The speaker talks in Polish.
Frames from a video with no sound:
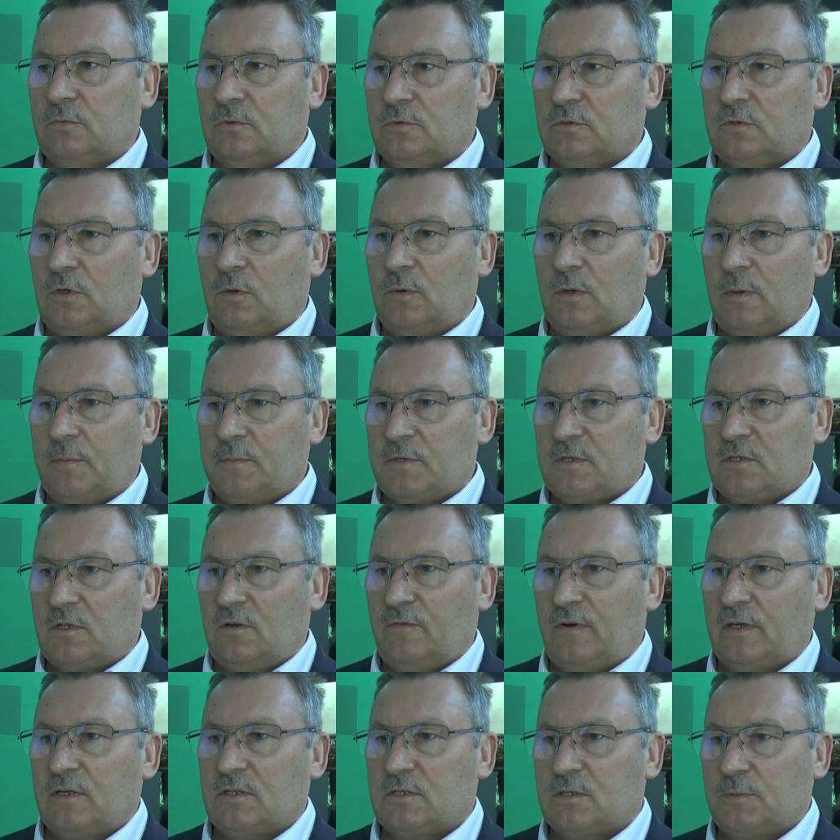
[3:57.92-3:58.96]
są
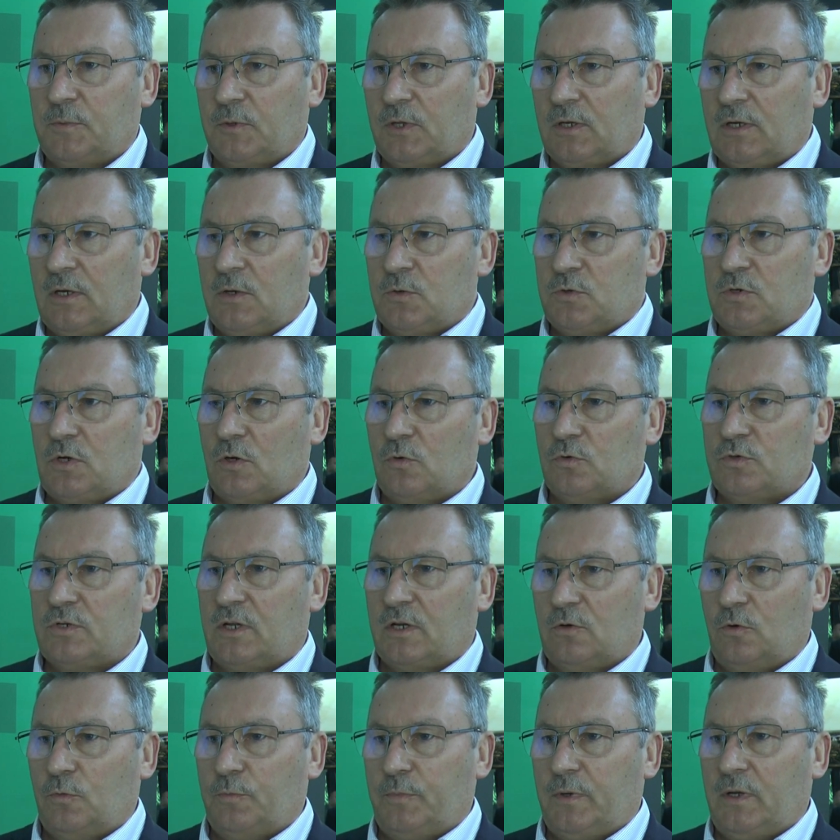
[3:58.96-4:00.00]
reprezentowane, spotykają się różne
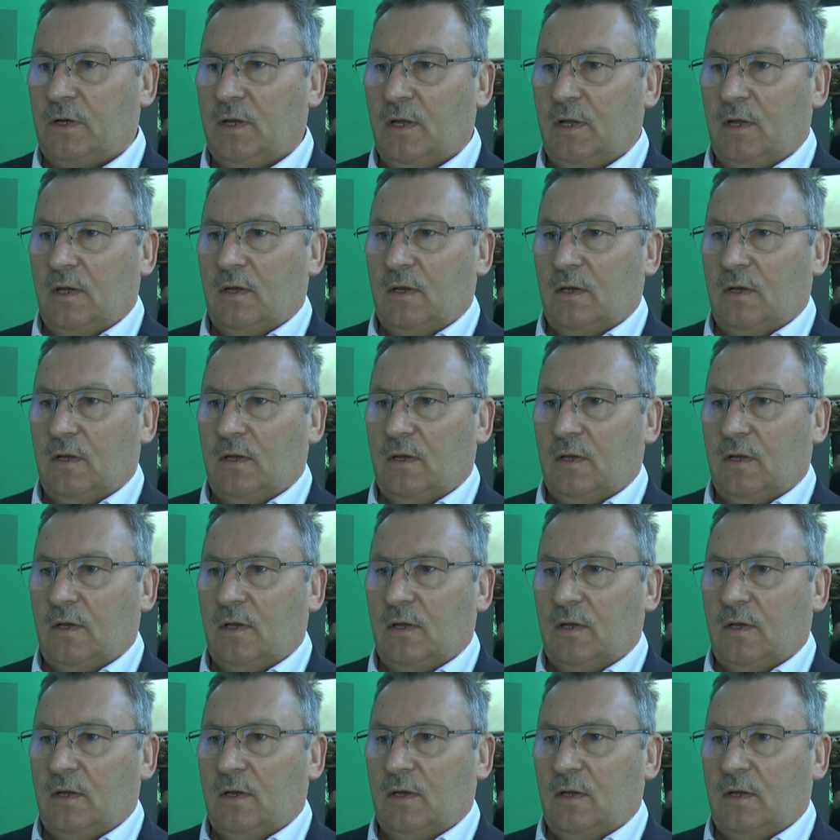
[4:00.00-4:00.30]
grupy